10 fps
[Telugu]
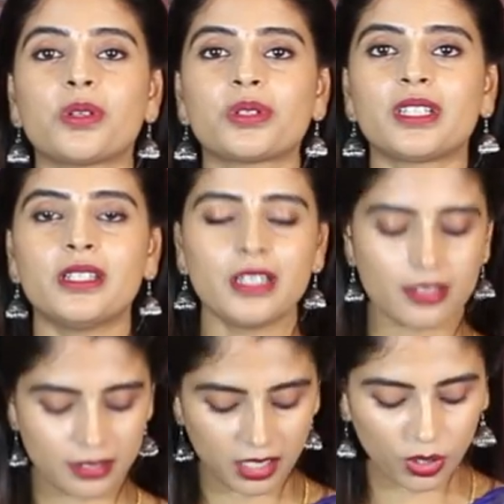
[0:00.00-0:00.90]
ఉంటుంది
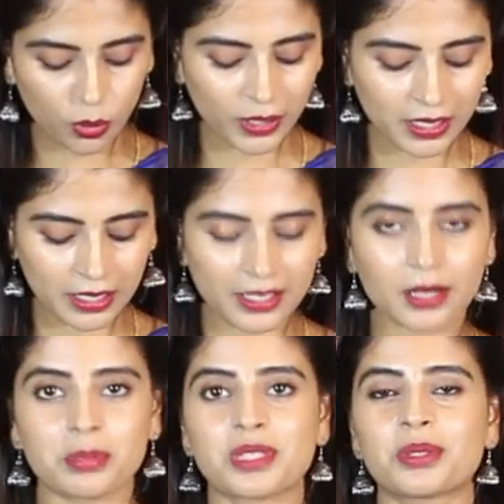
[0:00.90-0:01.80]
జీరో వెయిట్ లాగా
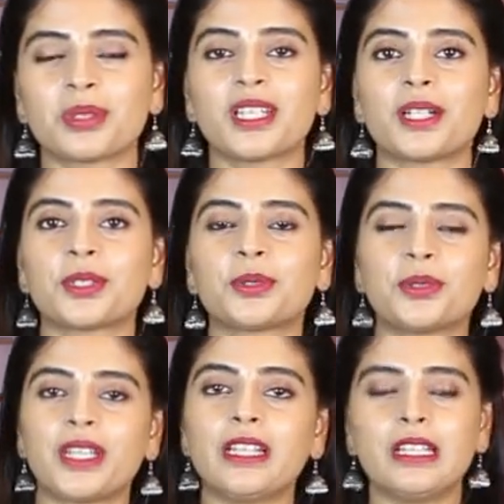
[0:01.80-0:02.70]
అనిపిస్తుంది
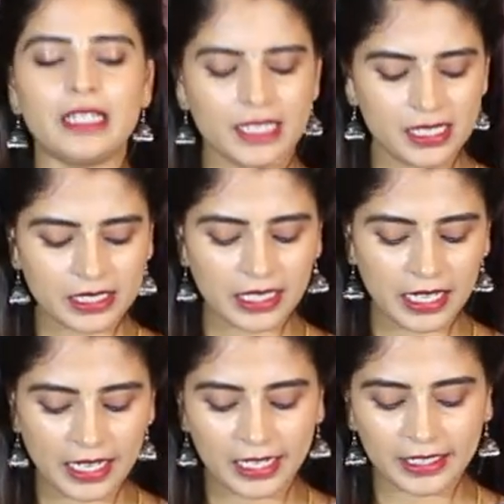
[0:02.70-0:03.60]
కట్టుకుంటే
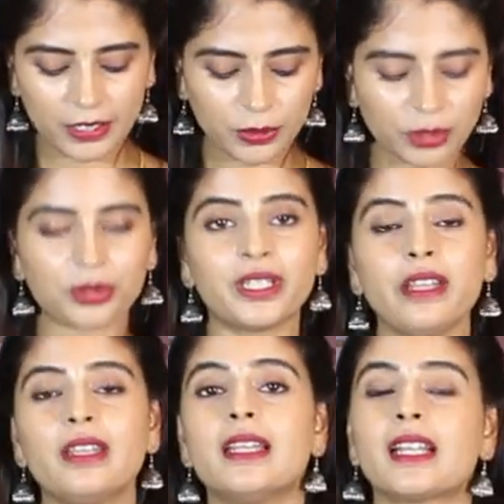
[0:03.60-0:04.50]
ఈజీగా హ్యాండ్లింగ్ ఉంటుంది
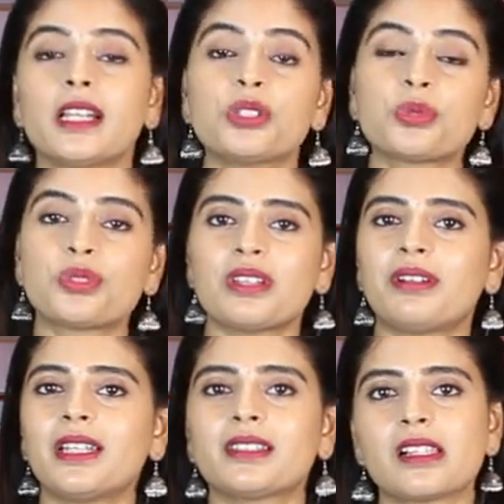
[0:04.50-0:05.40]
కానీ చూసే
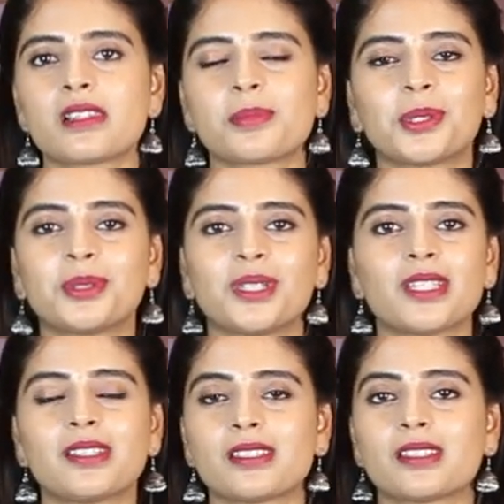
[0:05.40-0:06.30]
వాళ్ళకి తెలిసిపోతుంది
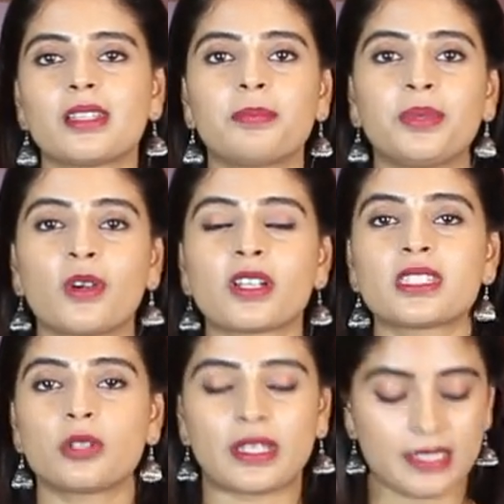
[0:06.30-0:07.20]
దిస్ ఈజ్ ద ప్యూర్
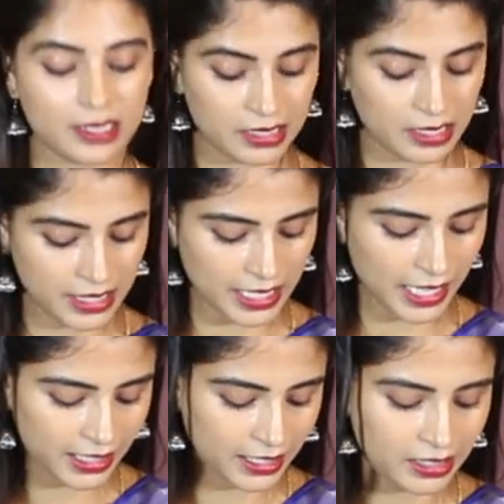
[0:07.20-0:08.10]
టసర్ సిల్క్
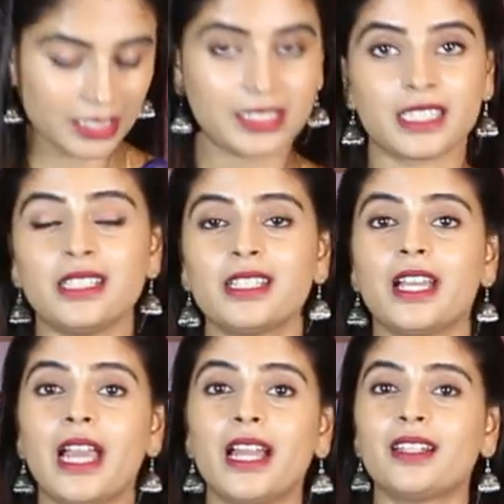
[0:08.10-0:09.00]
శారీ అని తెలిసి
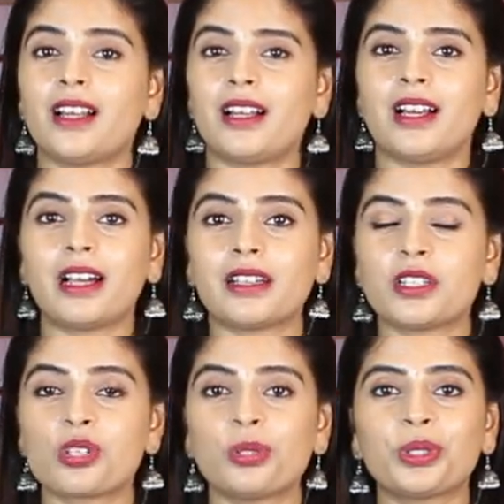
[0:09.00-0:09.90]
అండ్ ఆ
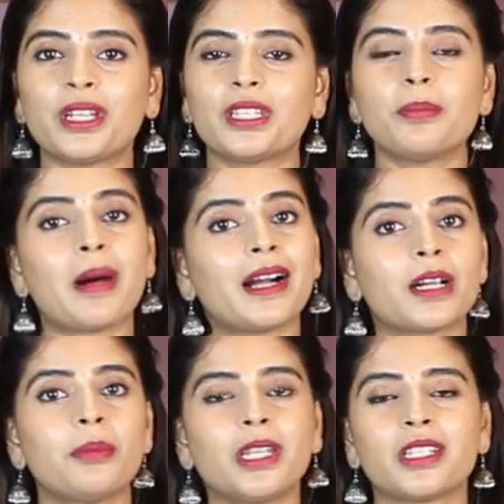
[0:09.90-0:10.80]
రిచ్ లుక్ అనేది
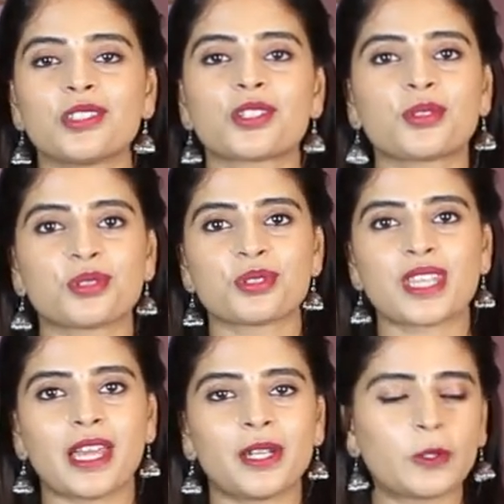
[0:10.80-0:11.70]
బాగా మెయింటైన్ చేయొచ్చు
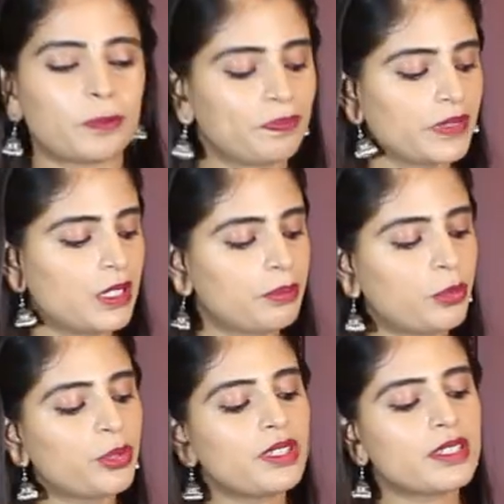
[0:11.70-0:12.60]
శారీలో
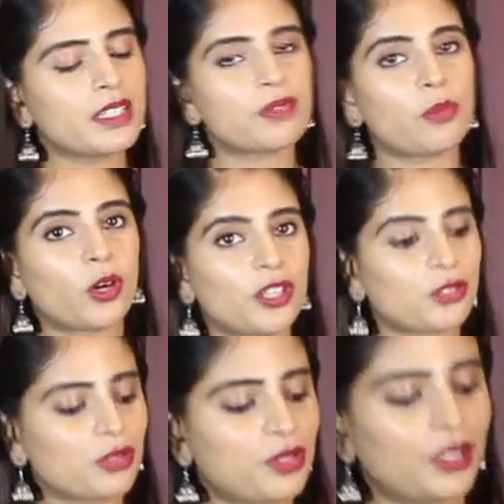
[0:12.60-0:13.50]
బోత్ ద సైడ్స్ బార్డర్
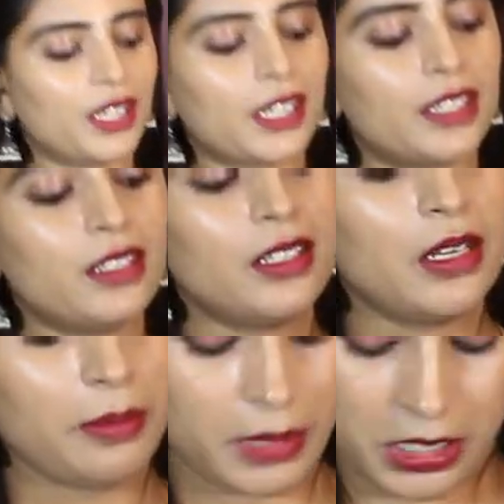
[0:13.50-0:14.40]
చూస్తున్నారు కదా
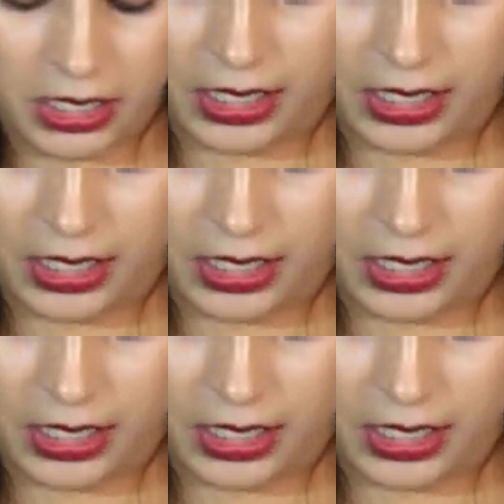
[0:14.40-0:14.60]
మంచి